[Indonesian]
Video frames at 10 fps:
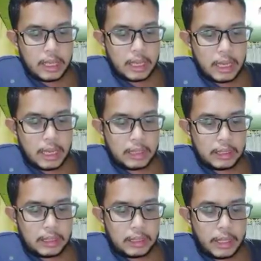Artinya
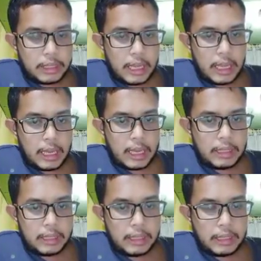nah,
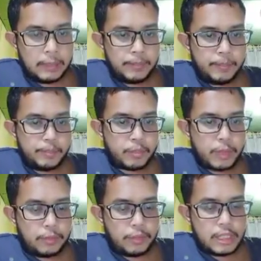matahari
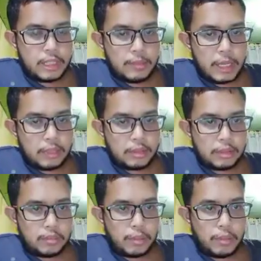berfungsi sebagai
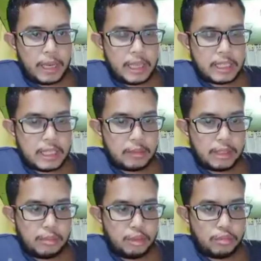pemanasan
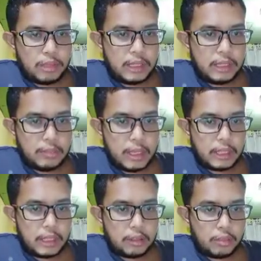di bumi baik
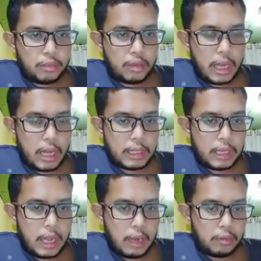di tumbuhan, di
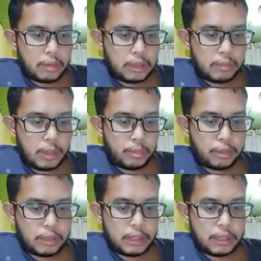laut maupun